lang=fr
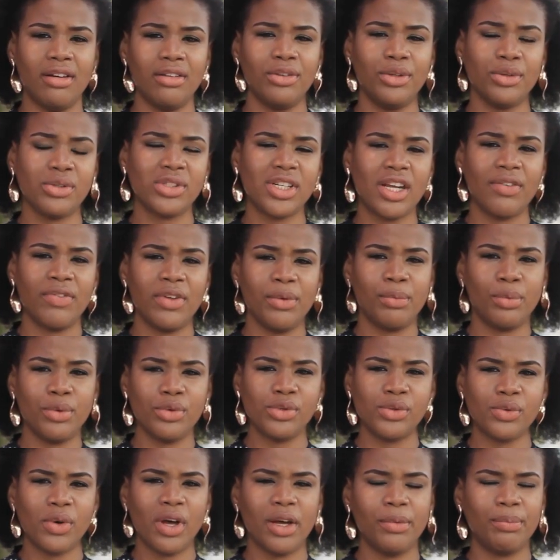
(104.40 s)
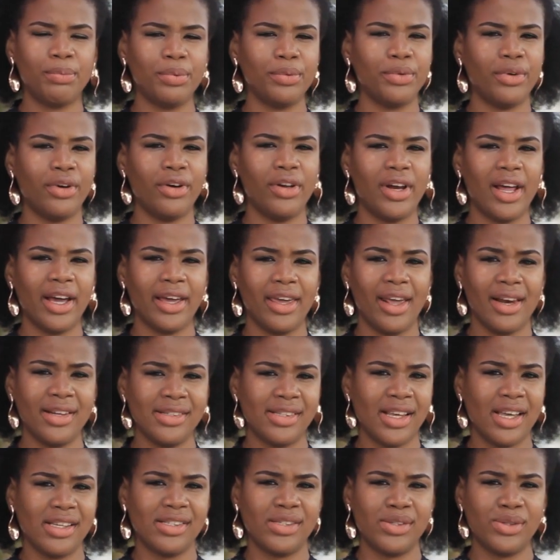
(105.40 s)
dont j'avais besoin pour euh, la
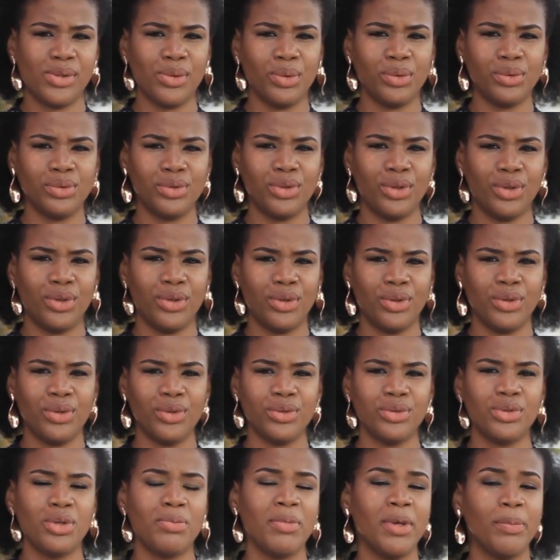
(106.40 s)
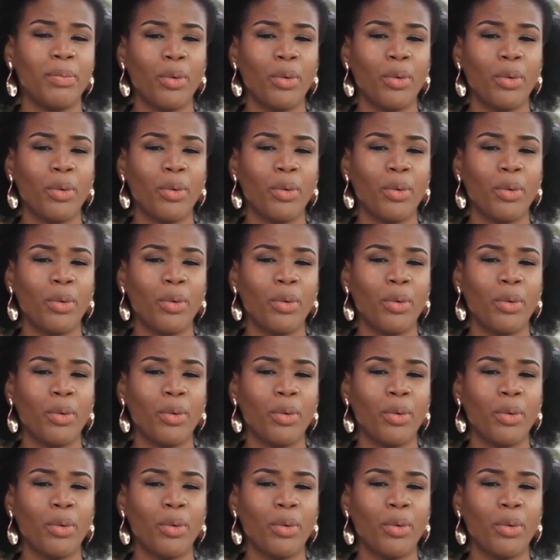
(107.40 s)
réalisation de, mes